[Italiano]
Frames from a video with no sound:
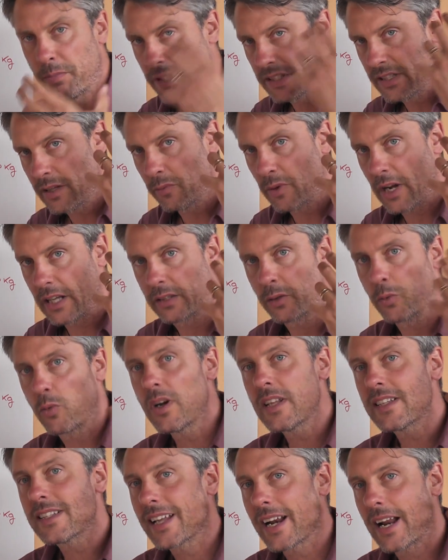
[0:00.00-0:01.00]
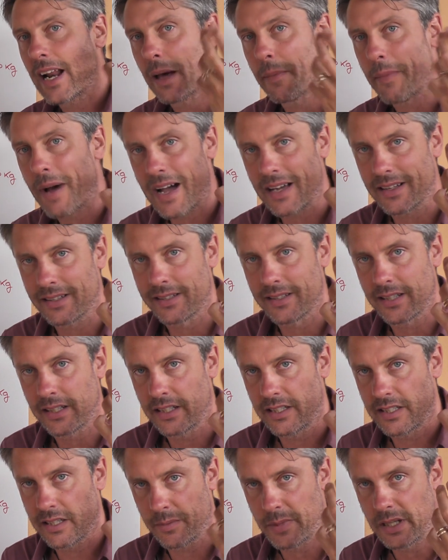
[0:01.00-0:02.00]
pensiamo un attimo, quale sarà la massa
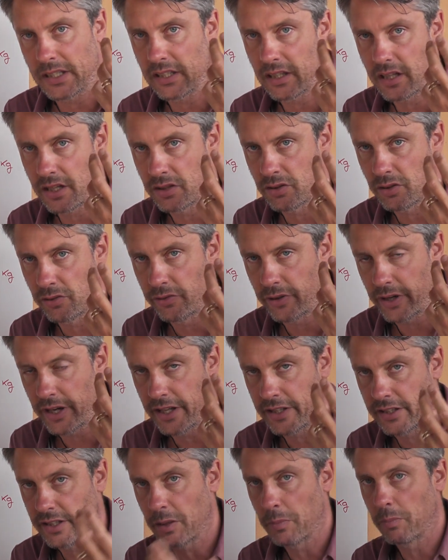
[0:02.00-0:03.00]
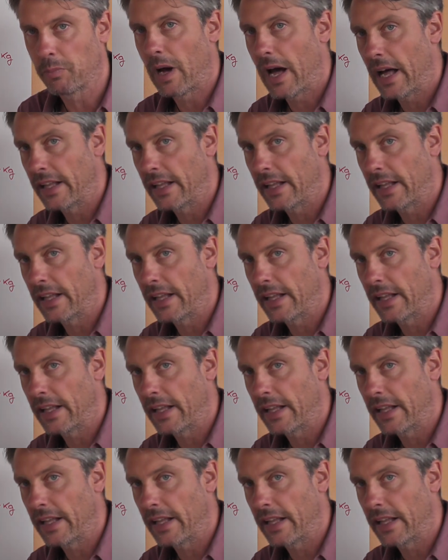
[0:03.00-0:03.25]
di Samantha Cristoforetti?